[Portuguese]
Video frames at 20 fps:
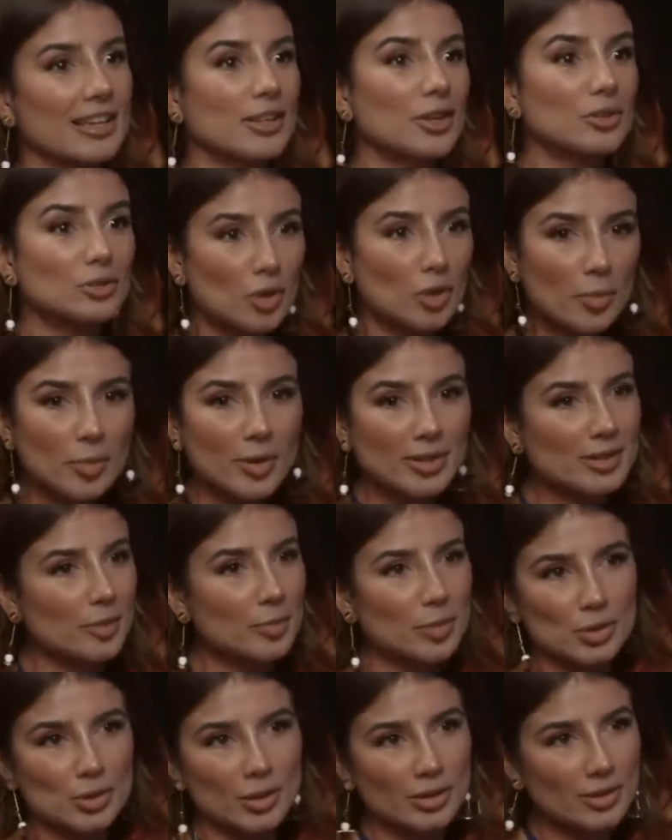E eu topo com
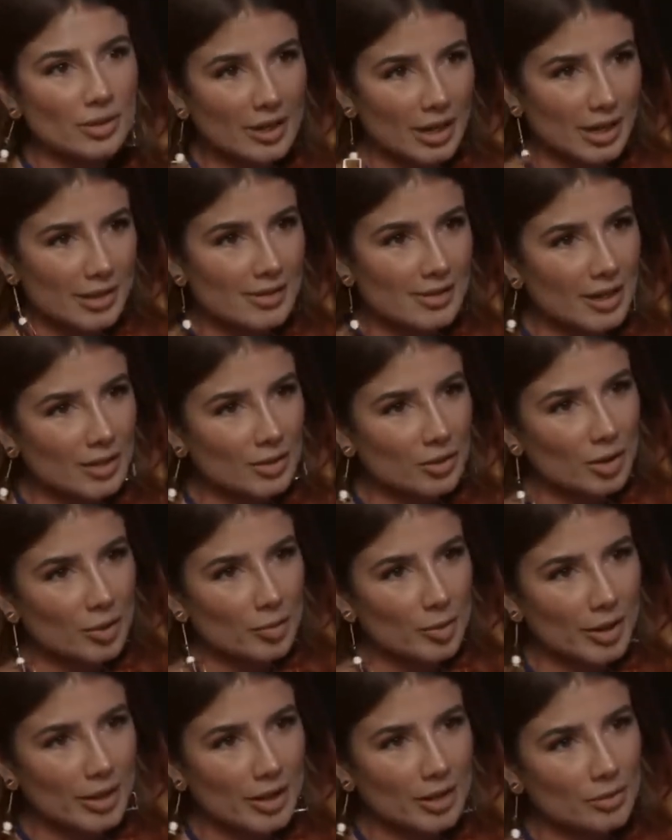essa pessoa, é tão engraçado. Eu
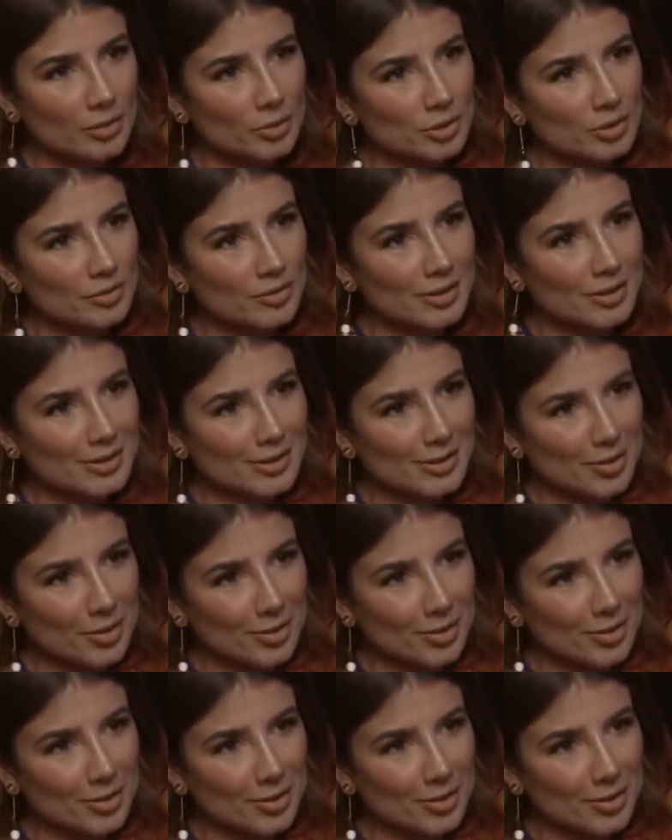olho pra ela hoje e falo assim,